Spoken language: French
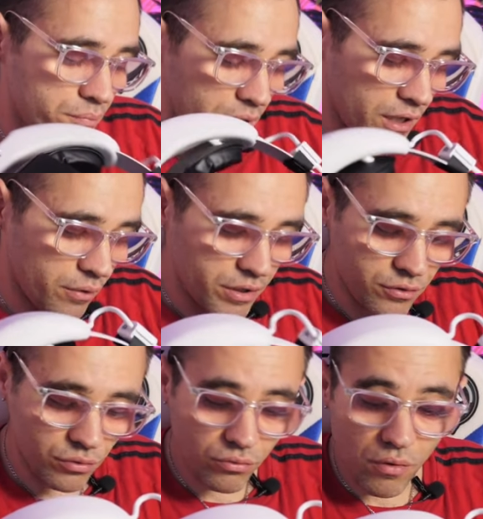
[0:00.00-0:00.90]

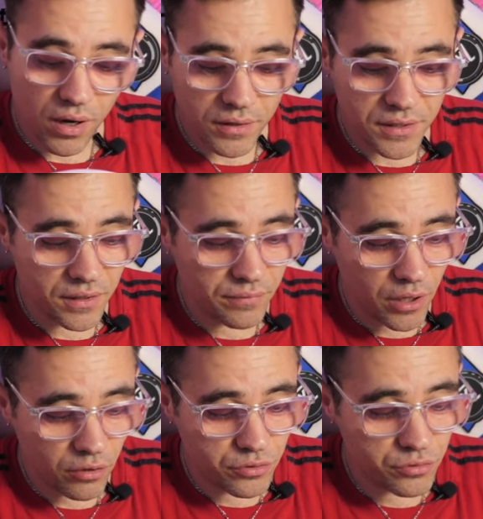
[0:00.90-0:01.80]
MetaQuest 3, c'est une
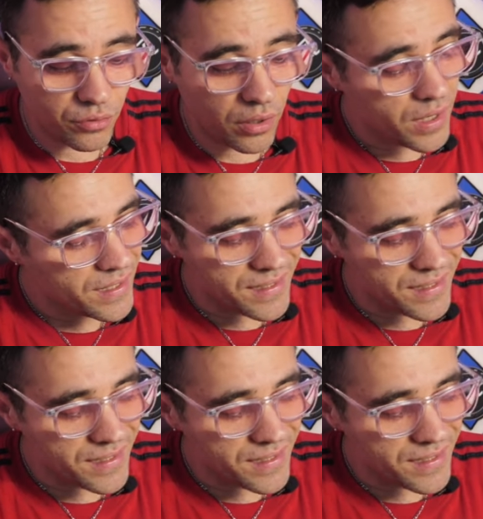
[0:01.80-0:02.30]
valeur sûre,